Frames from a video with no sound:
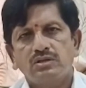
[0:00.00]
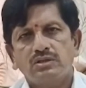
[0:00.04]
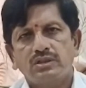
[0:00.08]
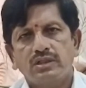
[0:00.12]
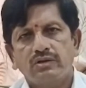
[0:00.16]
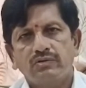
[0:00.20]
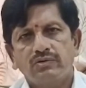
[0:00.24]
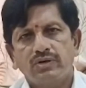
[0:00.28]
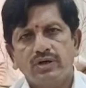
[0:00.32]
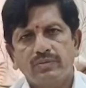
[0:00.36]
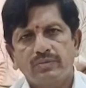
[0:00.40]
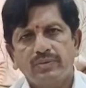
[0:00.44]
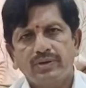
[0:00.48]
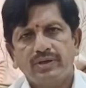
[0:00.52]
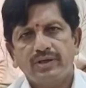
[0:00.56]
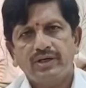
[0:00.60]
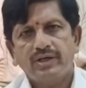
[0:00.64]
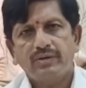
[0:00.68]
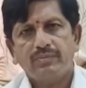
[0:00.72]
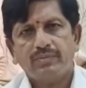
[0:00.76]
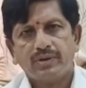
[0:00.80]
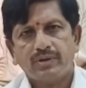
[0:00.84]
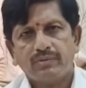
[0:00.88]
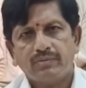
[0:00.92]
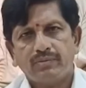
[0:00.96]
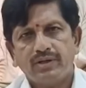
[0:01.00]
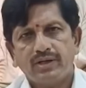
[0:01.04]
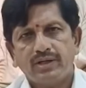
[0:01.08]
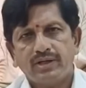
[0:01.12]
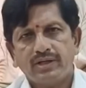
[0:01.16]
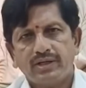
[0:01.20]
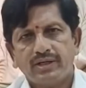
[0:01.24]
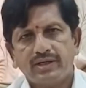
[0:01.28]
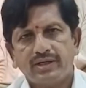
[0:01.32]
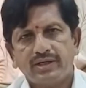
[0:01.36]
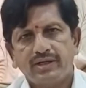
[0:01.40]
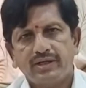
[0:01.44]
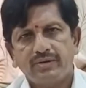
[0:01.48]
శ్రీ వేమిరెడ్డి
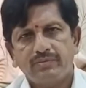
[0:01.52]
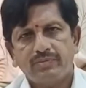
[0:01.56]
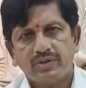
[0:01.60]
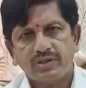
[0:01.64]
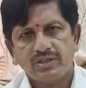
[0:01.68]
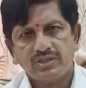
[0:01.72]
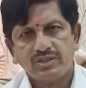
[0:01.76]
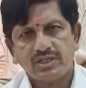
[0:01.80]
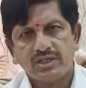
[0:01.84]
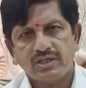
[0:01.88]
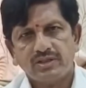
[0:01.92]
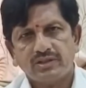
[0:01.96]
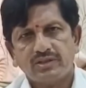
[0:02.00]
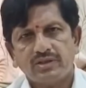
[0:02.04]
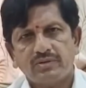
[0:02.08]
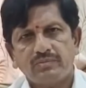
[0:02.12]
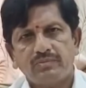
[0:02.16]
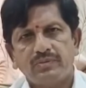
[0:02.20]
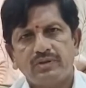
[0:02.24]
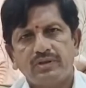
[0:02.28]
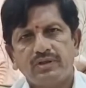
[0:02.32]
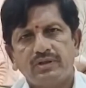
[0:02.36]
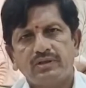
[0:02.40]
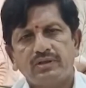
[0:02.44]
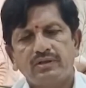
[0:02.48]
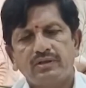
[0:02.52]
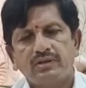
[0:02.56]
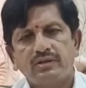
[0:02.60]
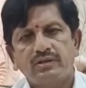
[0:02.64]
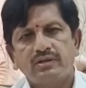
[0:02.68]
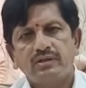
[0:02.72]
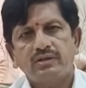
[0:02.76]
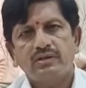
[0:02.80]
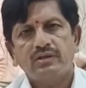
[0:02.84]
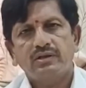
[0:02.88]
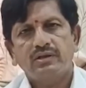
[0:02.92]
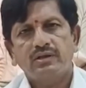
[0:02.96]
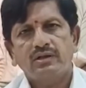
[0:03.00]
ప్రభాకర్ రెడ్డి ప్రశాంతమ్మ
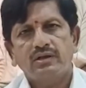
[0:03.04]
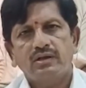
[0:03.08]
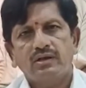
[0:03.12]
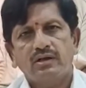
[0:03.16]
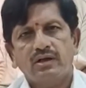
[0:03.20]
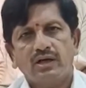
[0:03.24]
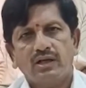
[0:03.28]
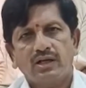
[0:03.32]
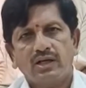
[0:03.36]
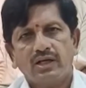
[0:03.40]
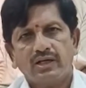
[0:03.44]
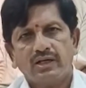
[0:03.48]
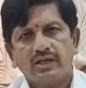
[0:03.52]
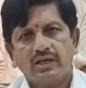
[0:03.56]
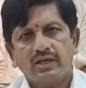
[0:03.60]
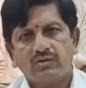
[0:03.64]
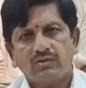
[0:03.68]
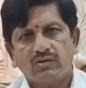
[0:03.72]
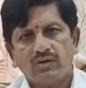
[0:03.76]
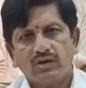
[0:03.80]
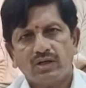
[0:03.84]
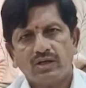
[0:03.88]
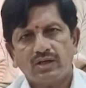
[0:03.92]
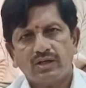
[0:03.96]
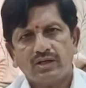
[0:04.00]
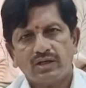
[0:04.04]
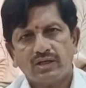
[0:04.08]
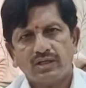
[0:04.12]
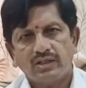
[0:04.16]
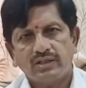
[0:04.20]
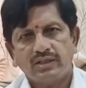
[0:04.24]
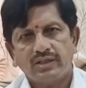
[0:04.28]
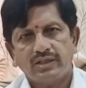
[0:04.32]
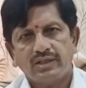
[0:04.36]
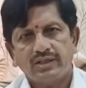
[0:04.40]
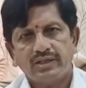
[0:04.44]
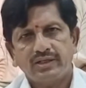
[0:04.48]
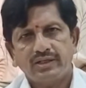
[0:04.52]
అలాగే కొలం
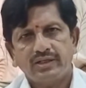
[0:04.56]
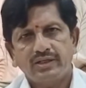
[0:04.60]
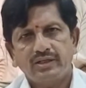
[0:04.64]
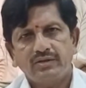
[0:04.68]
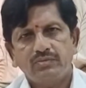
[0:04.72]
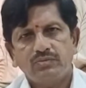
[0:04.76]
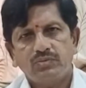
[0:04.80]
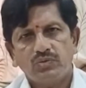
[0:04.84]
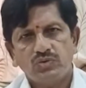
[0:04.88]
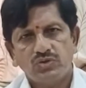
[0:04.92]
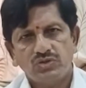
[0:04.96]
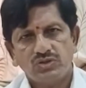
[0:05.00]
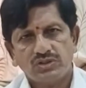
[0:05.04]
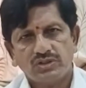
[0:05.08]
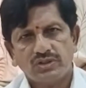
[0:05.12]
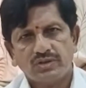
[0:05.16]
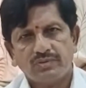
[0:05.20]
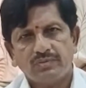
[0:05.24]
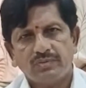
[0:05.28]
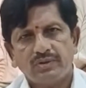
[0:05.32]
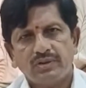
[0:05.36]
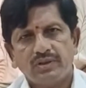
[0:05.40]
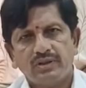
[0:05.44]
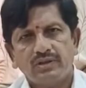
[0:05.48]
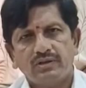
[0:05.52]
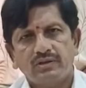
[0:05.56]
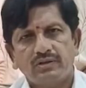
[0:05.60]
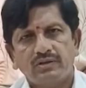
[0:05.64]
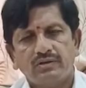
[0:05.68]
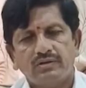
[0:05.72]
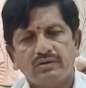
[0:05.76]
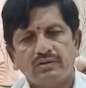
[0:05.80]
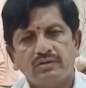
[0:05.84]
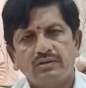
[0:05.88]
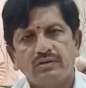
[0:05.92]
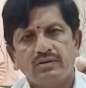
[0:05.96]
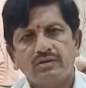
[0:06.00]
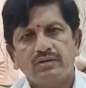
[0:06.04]
రాజారెడ్డి పూజితమ్మ
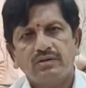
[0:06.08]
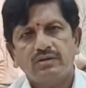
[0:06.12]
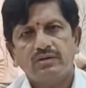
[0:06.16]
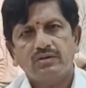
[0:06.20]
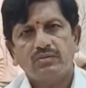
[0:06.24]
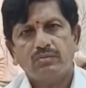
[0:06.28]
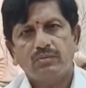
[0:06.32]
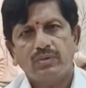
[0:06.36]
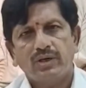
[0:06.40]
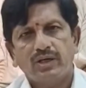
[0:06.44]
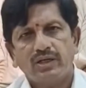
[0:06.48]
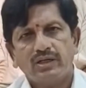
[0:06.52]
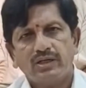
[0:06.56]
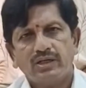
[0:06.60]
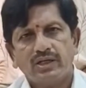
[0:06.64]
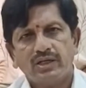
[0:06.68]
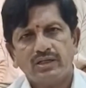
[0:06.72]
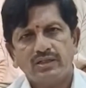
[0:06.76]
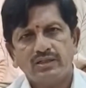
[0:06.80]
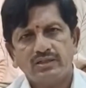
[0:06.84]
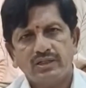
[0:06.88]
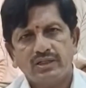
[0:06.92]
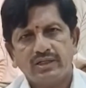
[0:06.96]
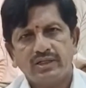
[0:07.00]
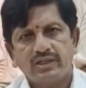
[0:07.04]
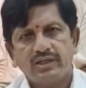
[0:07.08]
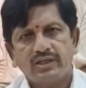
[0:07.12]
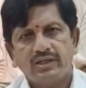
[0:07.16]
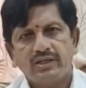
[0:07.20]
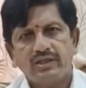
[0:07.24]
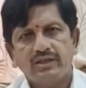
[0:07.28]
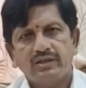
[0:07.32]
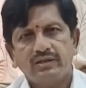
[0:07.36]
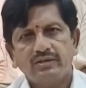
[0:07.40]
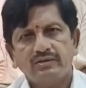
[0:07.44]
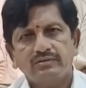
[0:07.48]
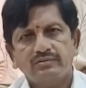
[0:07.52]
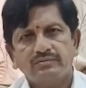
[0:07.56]
మల్లికార్జున్
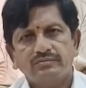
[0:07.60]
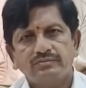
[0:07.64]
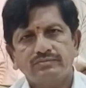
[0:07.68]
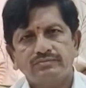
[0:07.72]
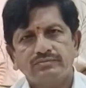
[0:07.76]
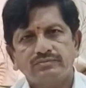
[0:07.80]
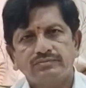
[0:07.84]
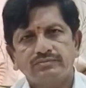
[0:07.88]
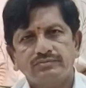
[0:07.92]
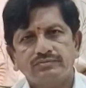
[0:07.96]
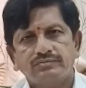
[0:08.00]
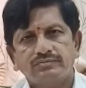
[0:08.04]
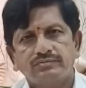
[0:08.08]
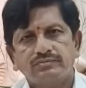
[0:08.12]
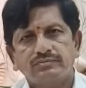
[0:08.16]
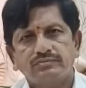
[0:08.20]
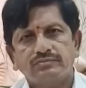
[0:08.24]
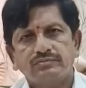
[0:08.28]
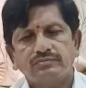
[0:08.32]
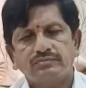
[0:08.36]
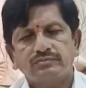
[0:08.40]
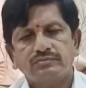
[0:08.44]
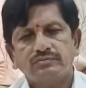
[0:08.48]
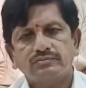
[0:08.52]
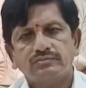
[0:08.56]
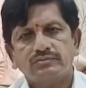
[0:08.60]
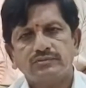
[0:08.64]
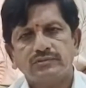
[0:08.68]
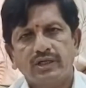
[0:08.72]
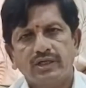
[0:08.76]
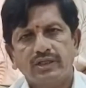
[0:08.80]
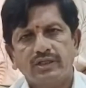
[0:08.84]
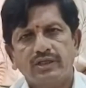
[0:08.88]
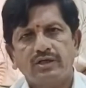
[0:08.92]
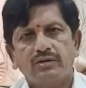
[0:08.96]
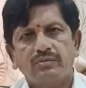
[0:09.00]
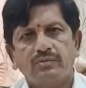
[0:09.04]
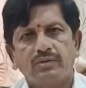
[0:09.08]
రెడ్డి
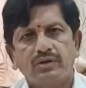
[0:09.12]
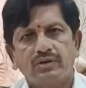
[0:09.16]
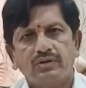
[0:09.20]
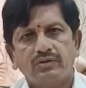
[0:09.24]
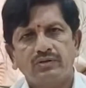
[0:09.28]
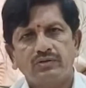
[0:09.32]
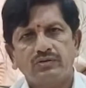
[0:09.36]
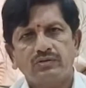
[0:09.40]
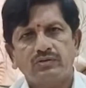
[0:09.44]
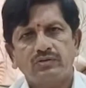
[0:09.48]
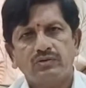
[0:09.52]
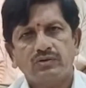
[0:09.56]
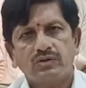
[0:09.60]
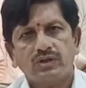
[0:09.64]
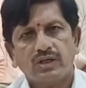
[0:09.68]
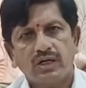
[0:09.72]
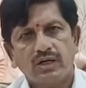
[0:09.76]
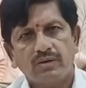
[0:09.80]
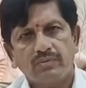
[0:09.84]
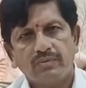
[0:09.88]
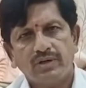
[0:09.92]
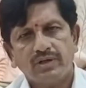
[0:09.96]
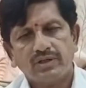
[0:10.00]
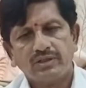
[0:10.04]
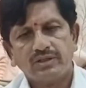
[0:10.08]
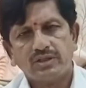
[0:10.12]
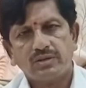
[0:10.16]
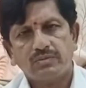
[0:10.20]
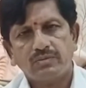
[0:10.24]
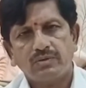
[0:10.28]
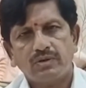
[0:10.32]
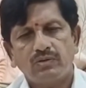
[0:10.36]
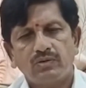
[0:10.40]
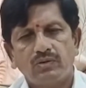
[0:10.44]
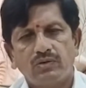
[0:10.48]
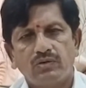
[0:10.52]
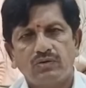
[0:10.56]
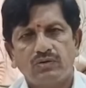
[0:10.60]
హైదరాబాదు కామాక్షమ్మ
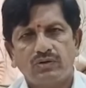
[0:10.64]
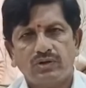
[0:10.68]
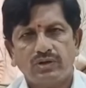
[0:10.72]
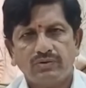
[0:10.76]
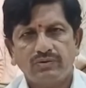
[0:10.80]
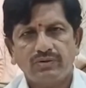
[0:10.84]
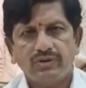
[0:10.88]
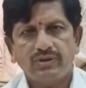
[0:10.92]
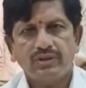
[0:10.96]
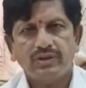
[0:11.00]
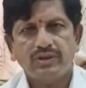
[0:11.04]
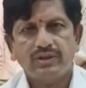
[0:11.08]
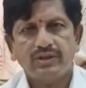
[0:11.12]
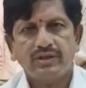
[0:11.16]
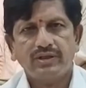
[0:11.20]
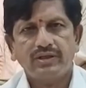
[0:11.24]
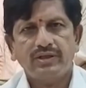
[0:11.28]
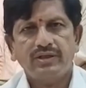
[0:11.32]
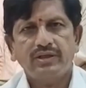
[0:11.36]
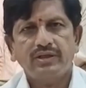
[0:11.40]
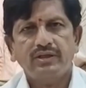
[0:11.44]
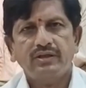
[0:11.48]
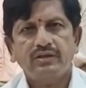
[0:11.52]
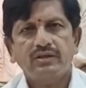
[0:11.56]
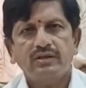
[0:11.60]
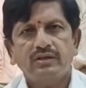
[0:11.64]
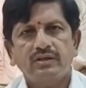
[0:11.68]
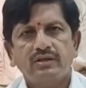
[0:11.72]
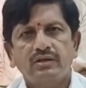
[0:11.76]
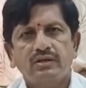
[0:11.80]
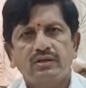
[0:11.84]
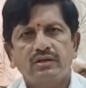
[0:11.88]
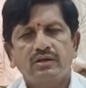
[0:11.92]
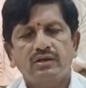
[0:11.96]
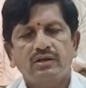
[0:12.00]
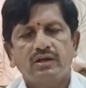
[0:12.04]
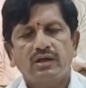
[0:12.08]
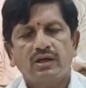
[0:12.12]
వల్లూరు రవీందర్ రెడ్డి
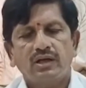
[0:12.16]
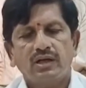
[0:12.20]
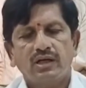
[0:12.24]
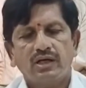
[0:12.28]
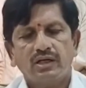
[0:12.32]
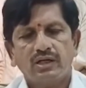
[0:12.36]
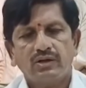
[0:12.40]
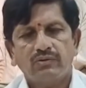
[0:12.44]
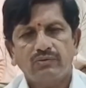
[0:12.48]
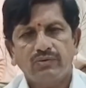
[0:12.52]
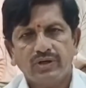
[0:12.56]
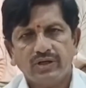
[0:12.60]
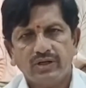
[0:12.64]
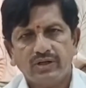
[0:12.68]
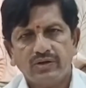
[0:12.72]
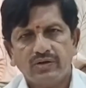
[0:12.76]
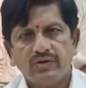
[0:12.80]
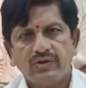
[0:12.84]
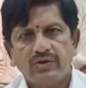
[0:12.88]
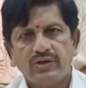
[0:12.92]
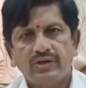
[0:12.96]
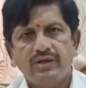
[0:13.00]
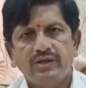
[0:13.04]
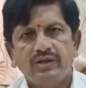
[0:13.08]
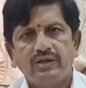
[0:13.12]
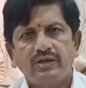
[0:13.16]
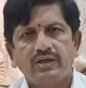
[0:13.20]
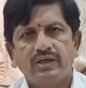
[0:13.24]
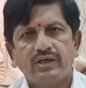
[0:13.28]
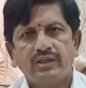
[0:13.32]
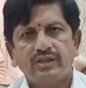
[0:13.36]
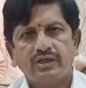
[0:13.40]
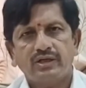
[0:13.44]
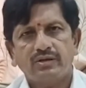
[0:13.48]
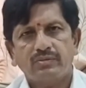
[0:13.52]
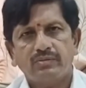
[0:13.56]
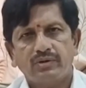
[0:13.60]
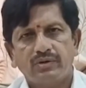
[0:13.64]
అలాగే వెంకురెడ్డి
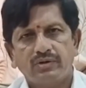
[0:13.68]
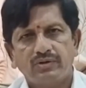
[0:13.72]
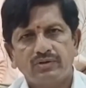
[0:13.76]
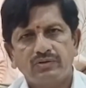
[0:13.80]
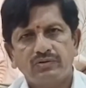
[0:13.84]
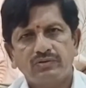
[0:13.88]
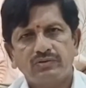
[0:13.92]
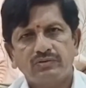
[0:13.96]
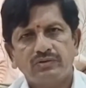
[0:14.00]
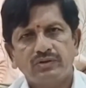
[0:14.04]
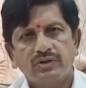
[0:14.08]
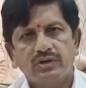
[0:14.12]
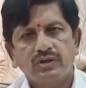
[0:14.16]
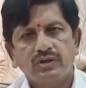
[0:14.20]
హైదరాబాదు